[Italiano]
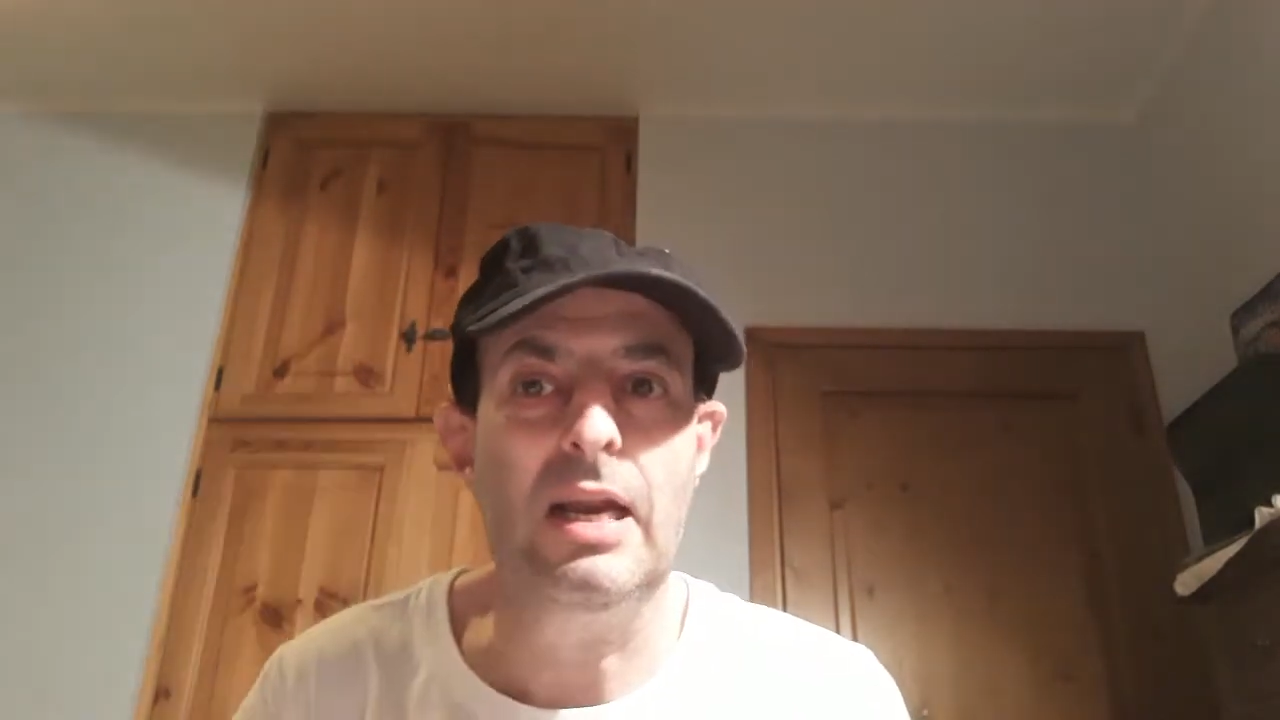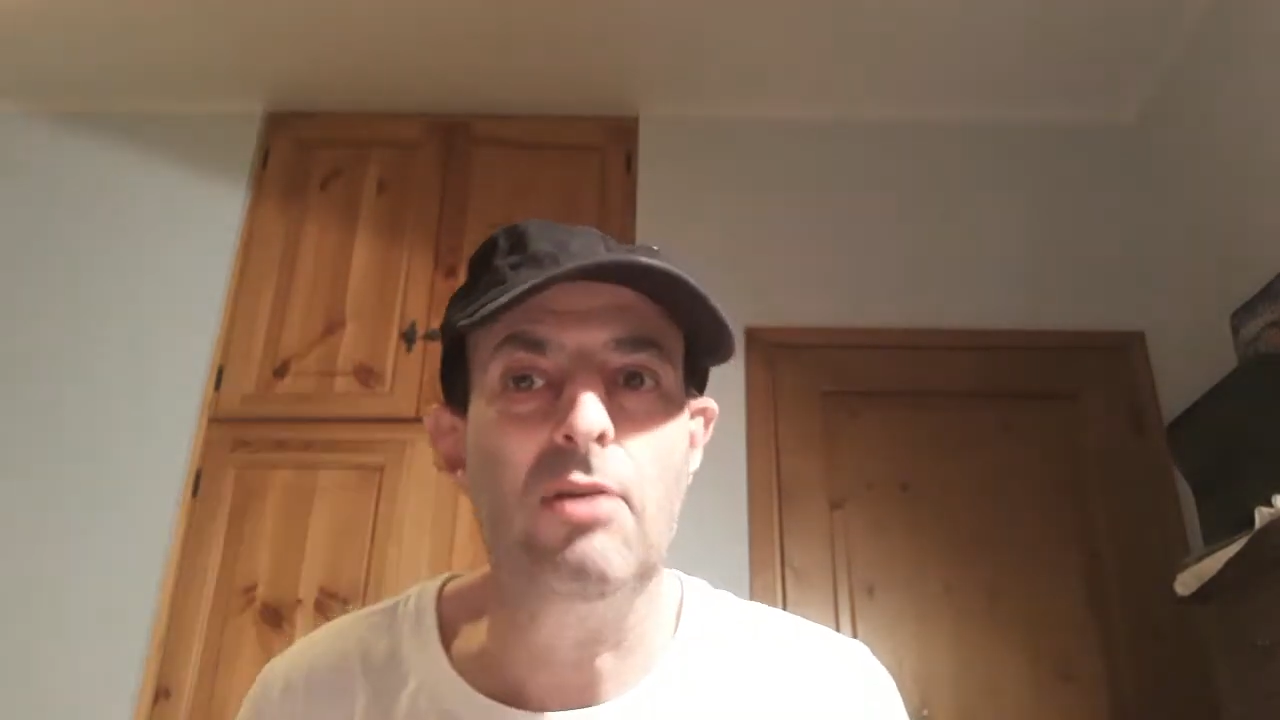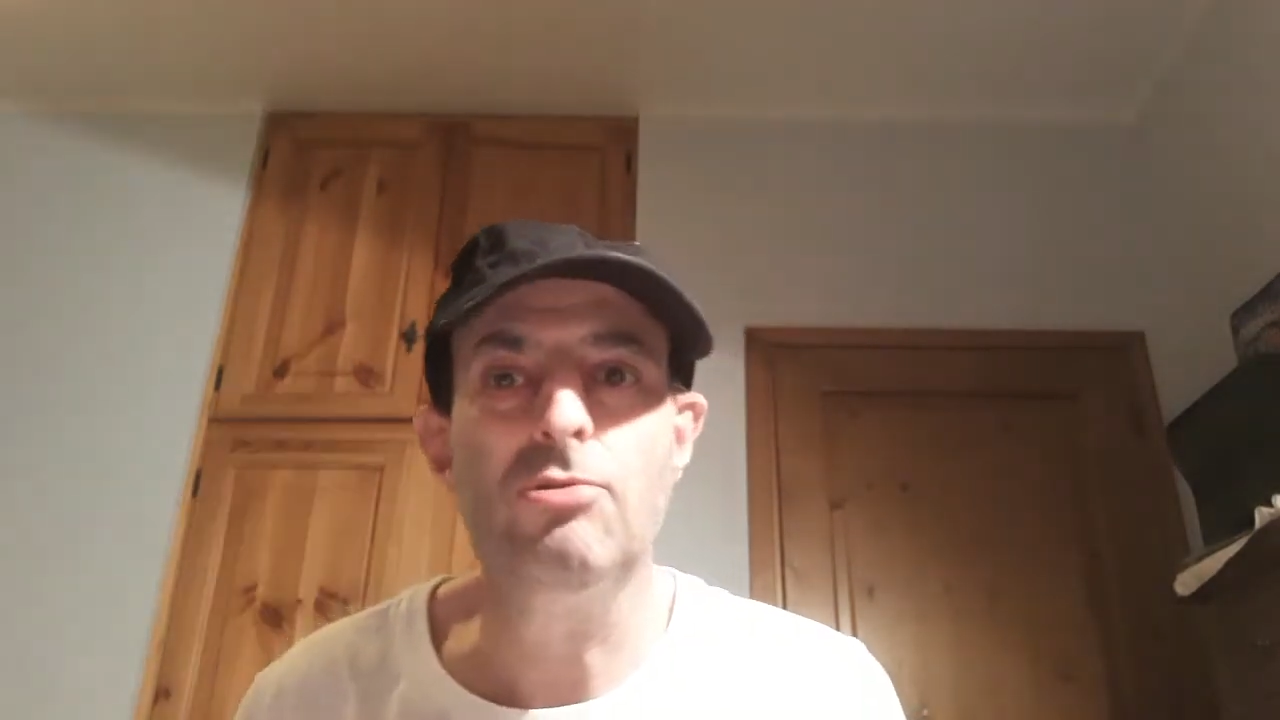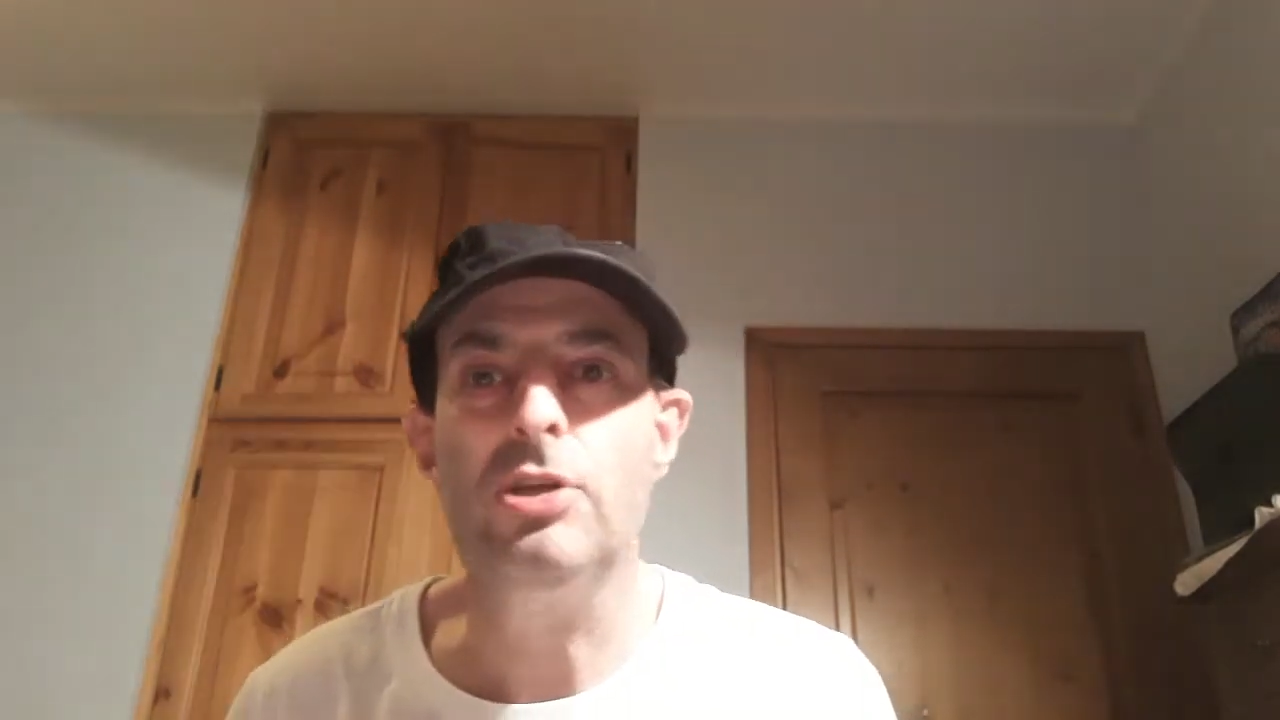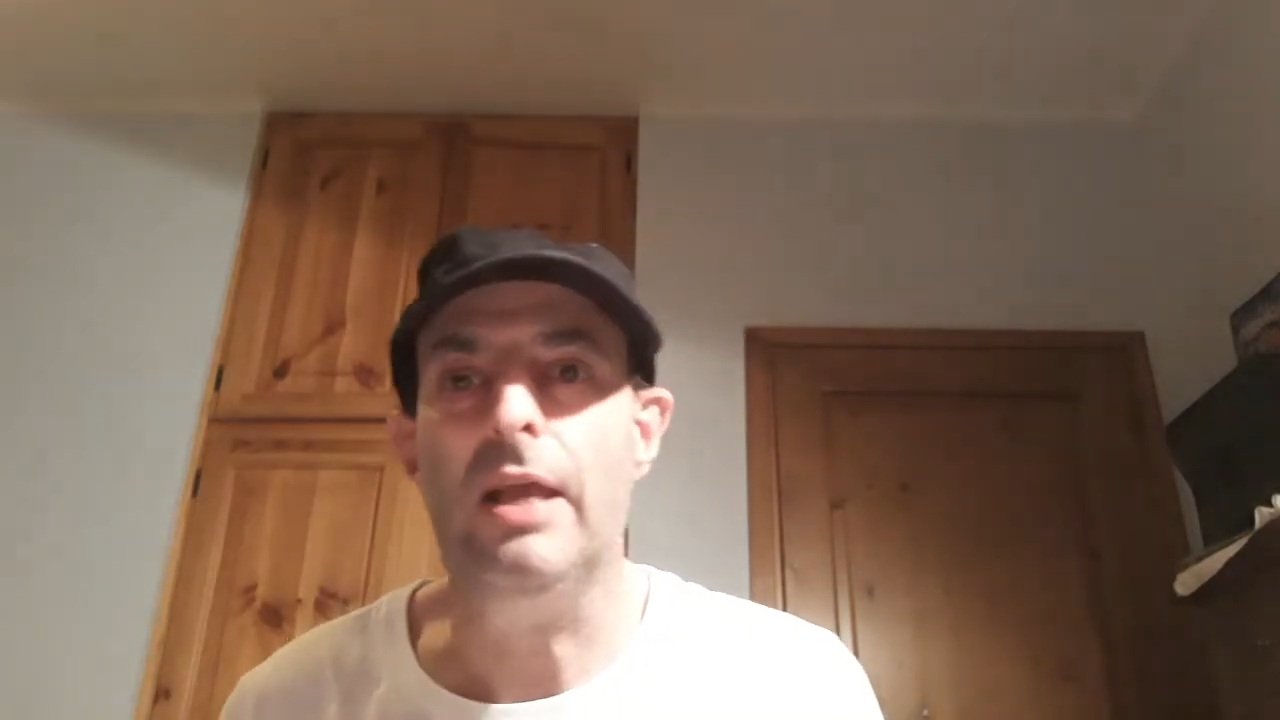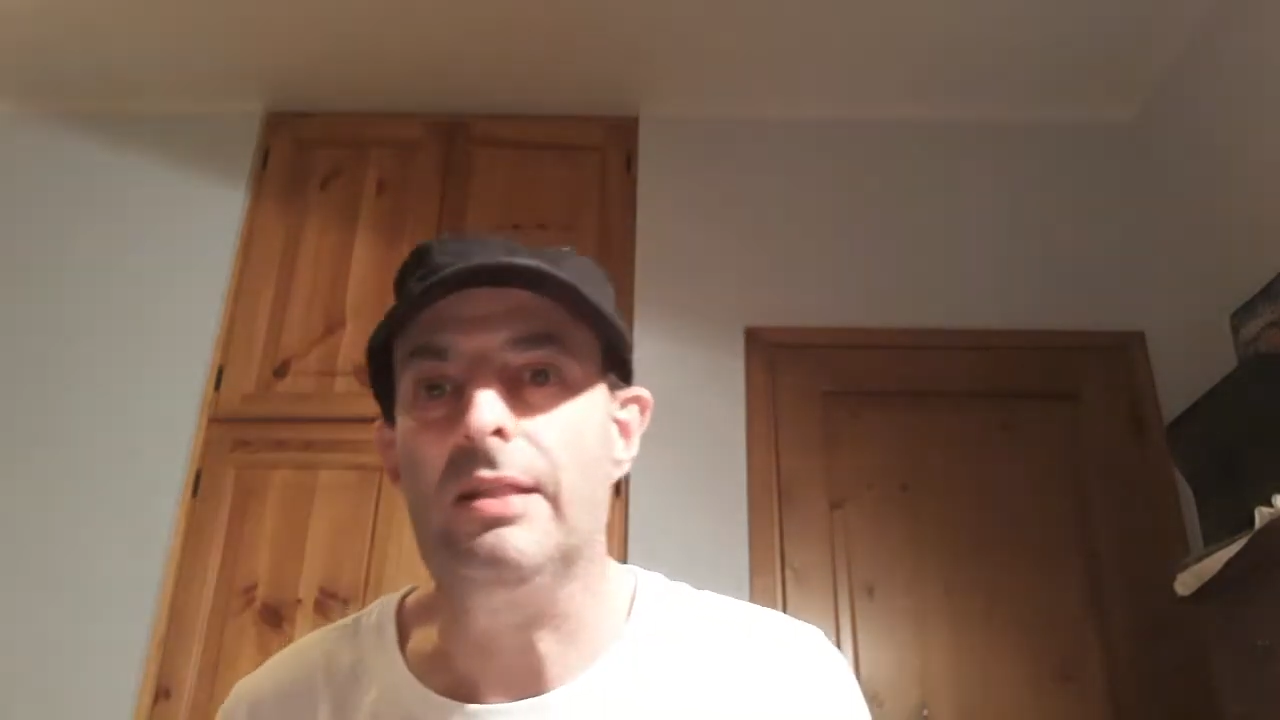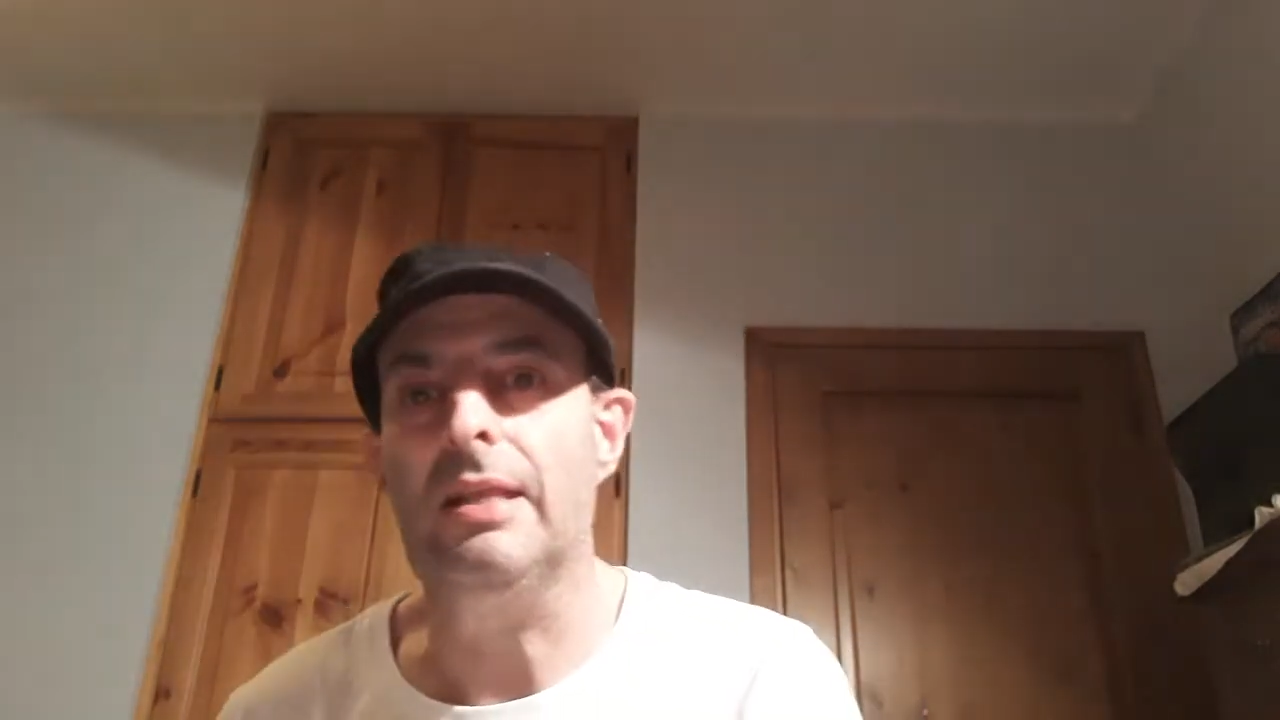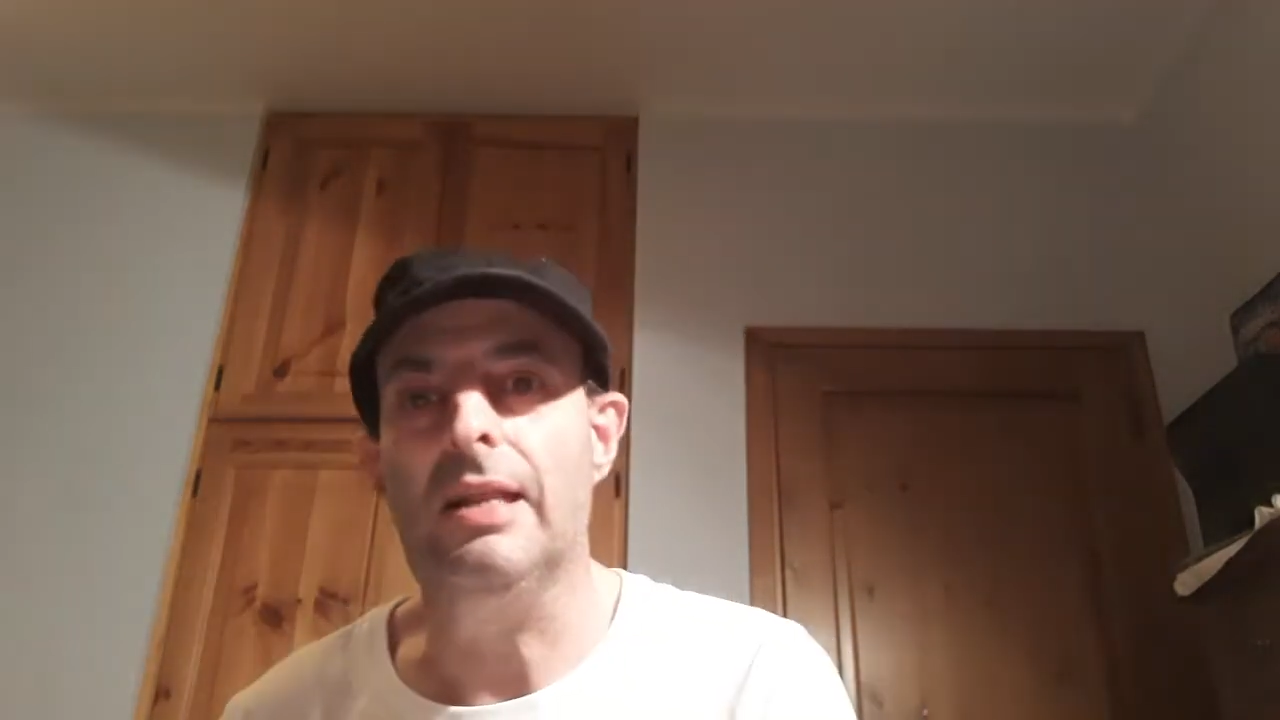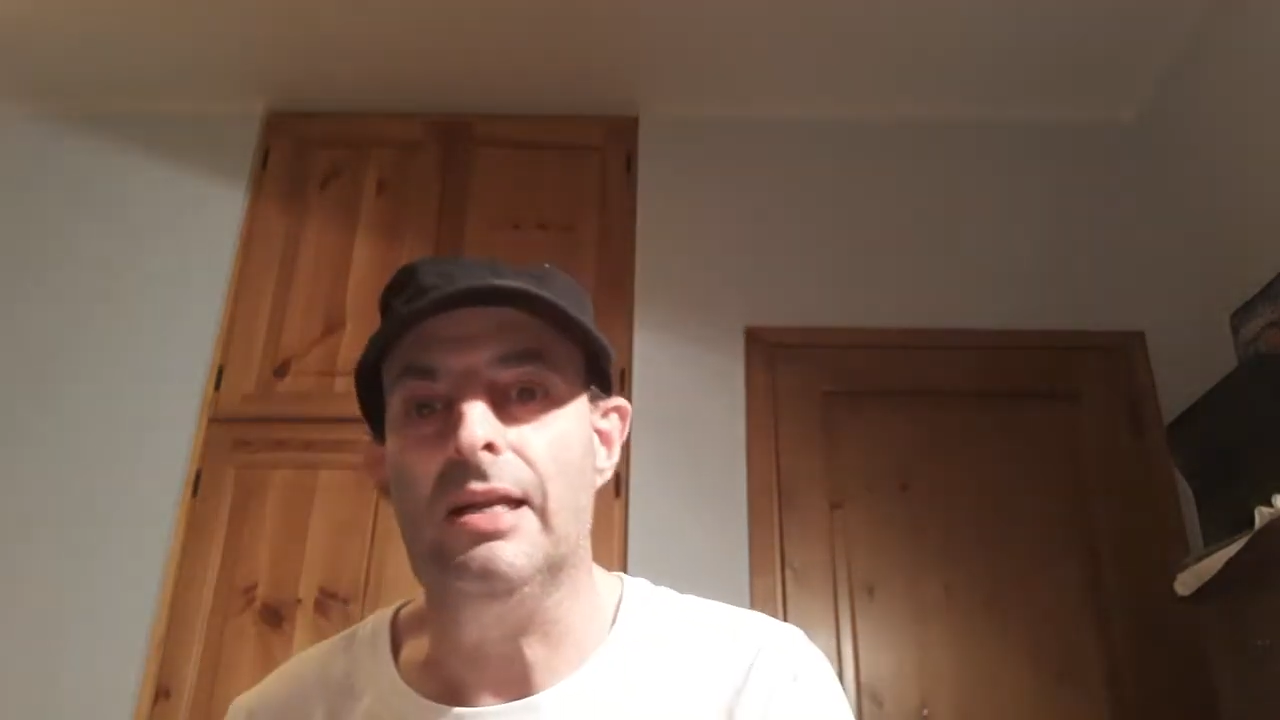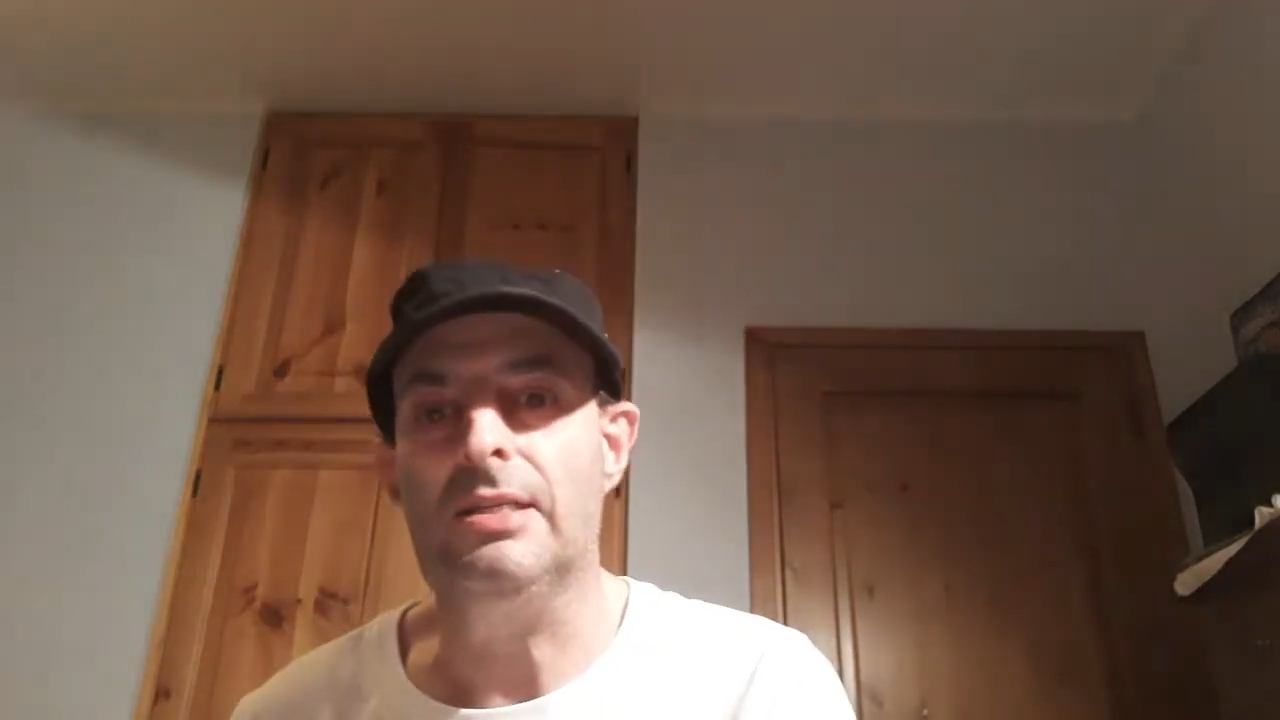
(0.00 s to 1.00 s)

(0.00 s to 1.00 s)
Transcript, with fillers: la lucetta della